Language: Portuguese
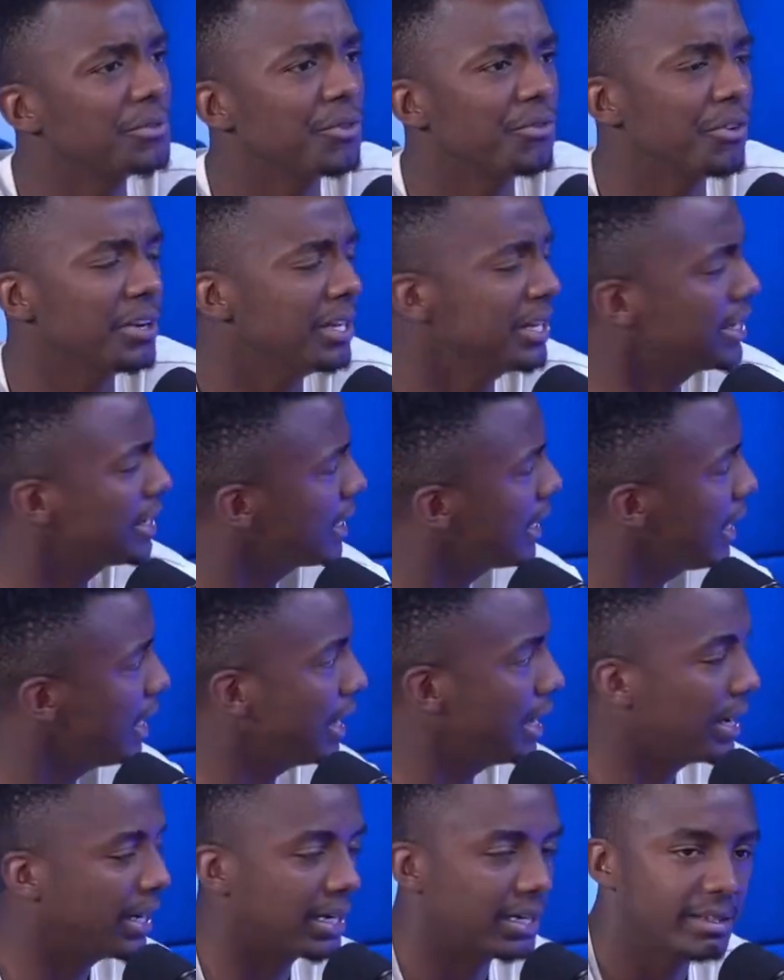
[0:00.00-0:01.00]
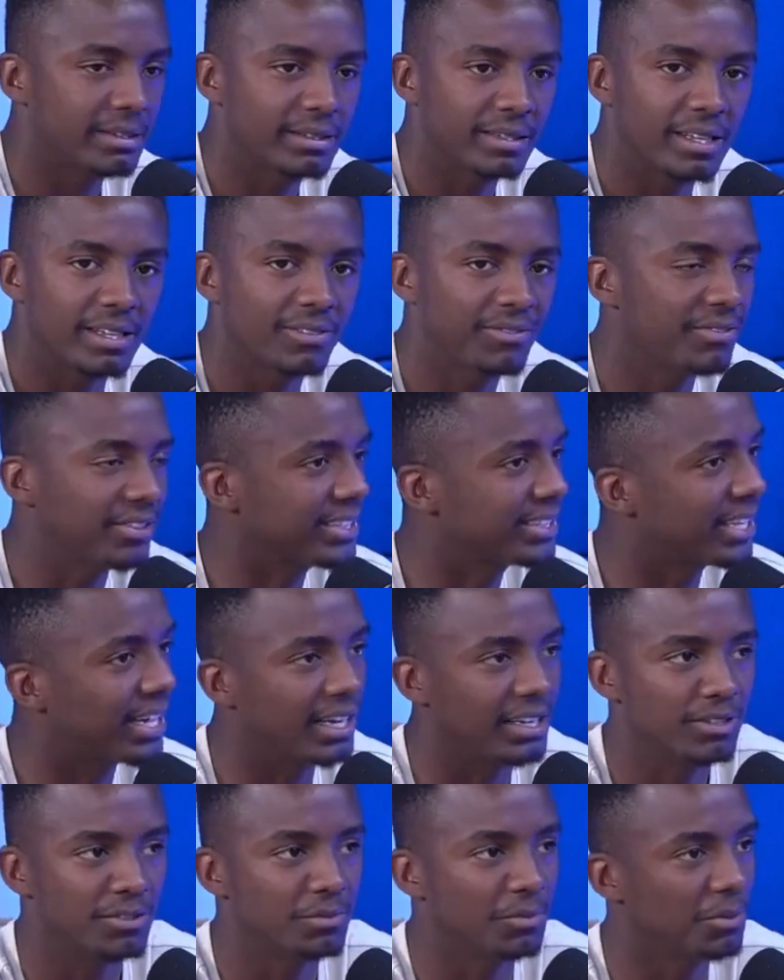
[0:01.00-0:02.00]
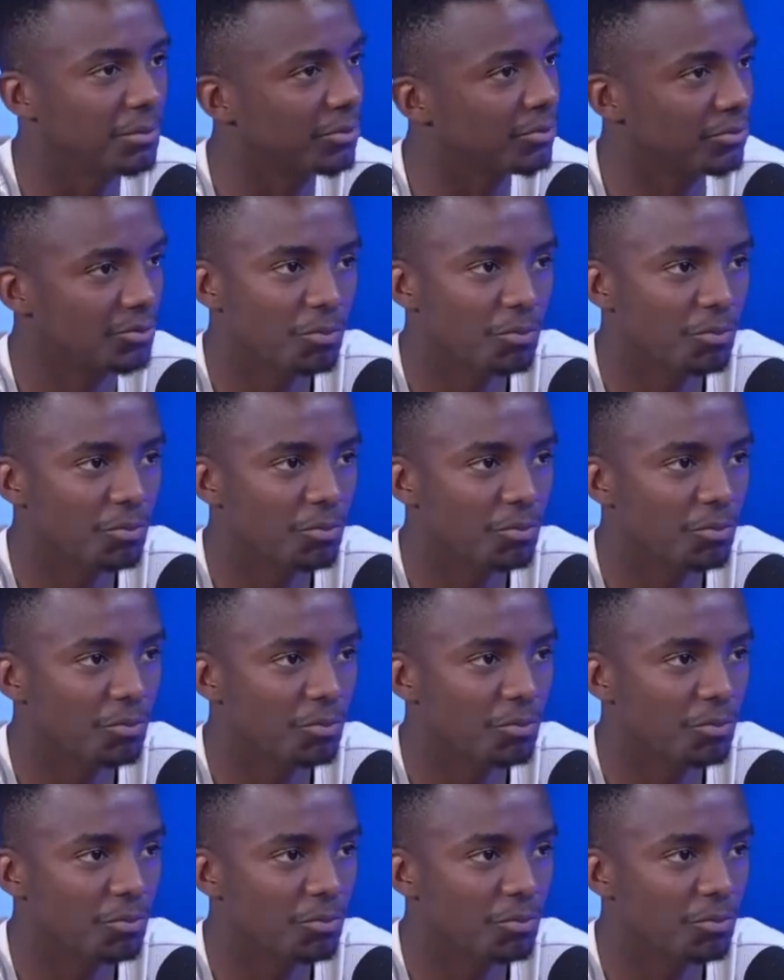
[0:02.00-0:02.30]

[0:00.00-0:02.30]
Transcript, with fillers: Eu falei, caraca, isso aí é fantástico, meu irmão.